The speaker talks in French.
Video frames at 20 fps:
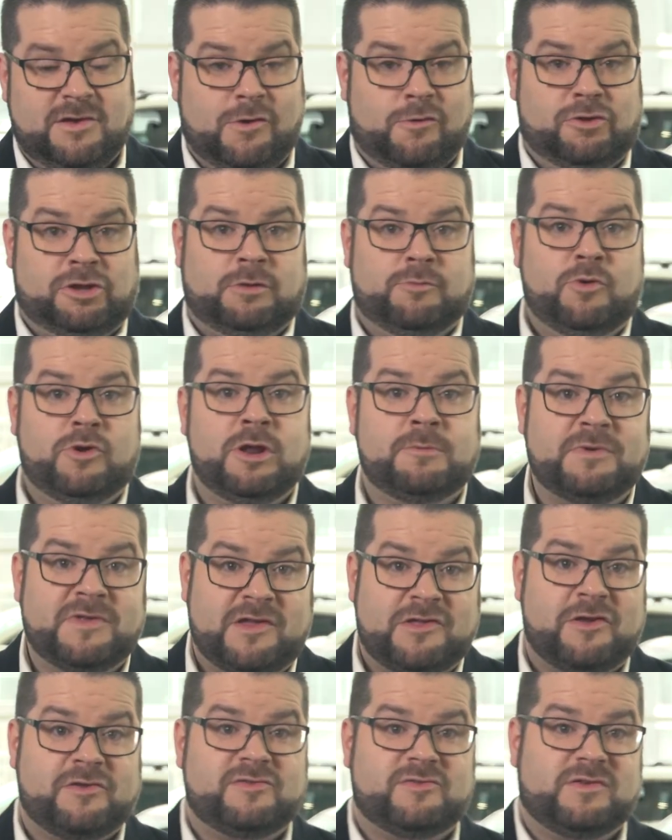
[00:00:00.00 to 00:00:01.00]
qui a contribué le plus
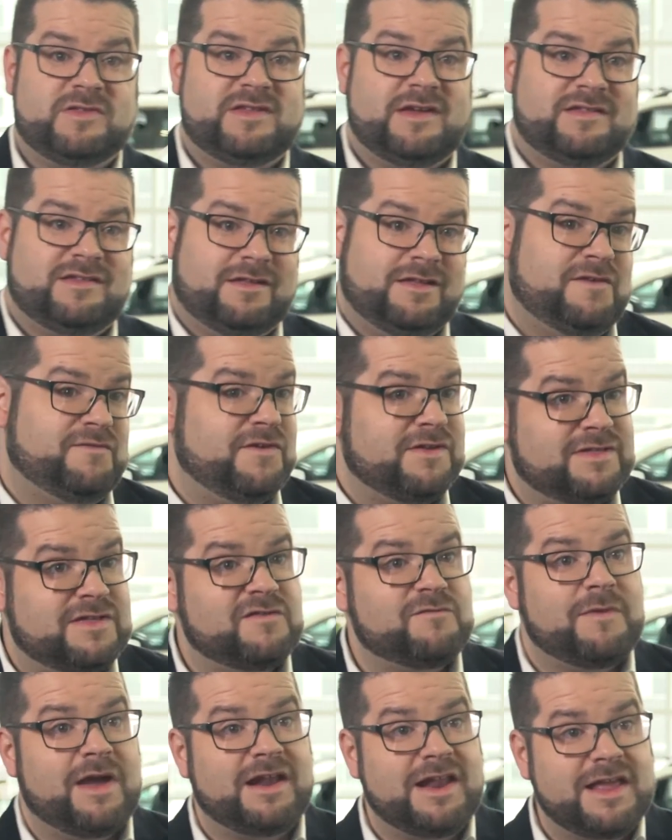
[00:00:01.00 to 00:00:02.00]
à notre succès, c'est définitivement